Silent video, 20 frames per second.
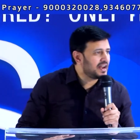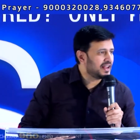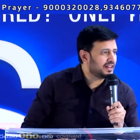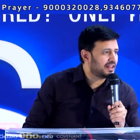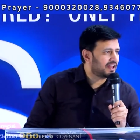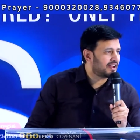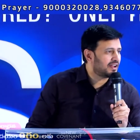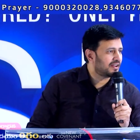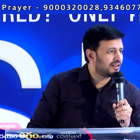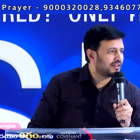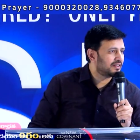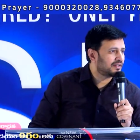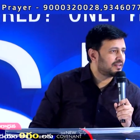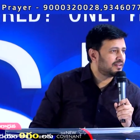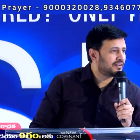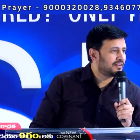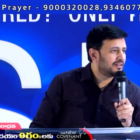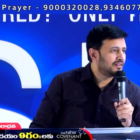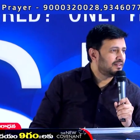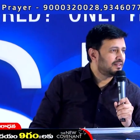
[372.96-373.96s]
లేదా
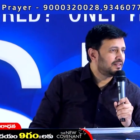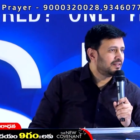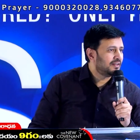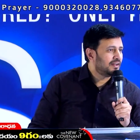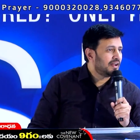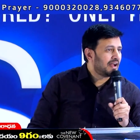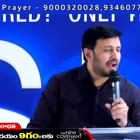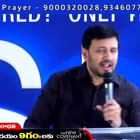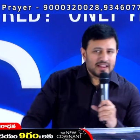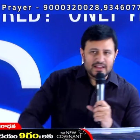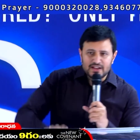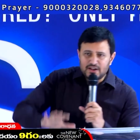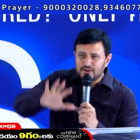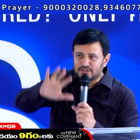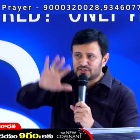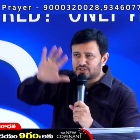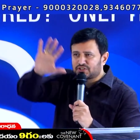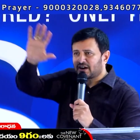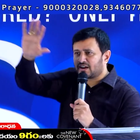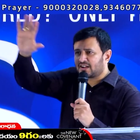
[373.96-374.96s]
ఆ ఇల్లు
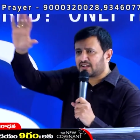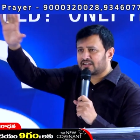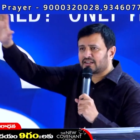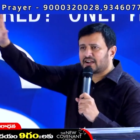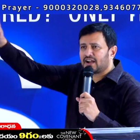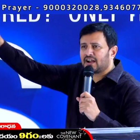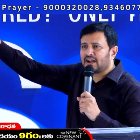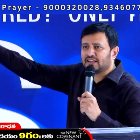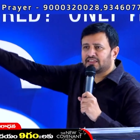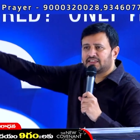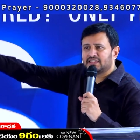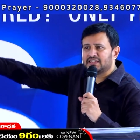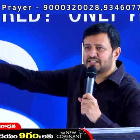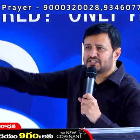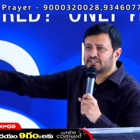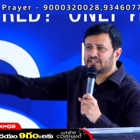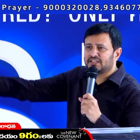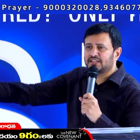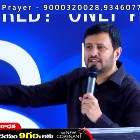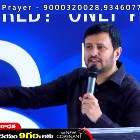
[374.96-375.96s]
చక్కగా
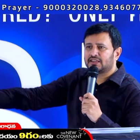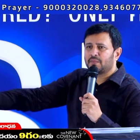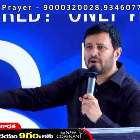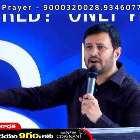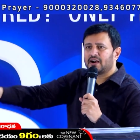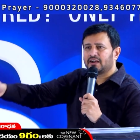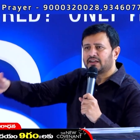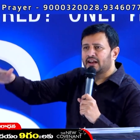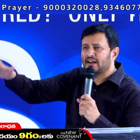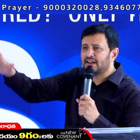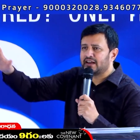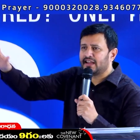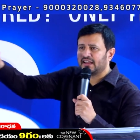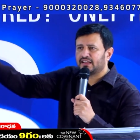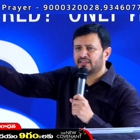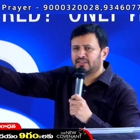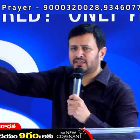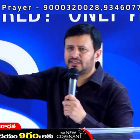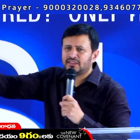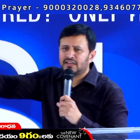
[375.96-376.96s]
తీర్చిదిద్దబడటానికి
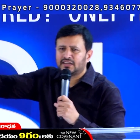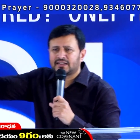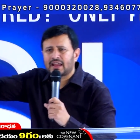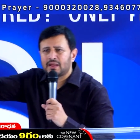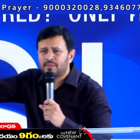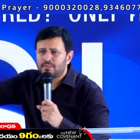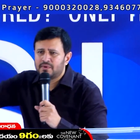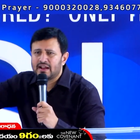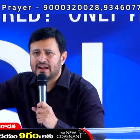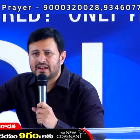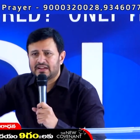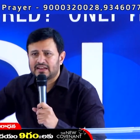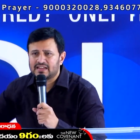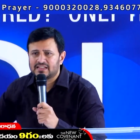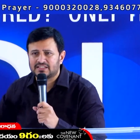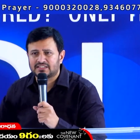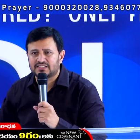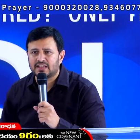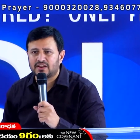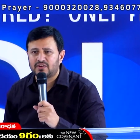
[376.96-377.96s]
ఎంత టైం
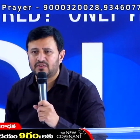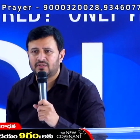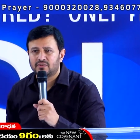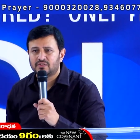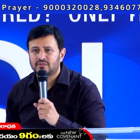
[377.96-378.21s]
కేటాయిస్తారు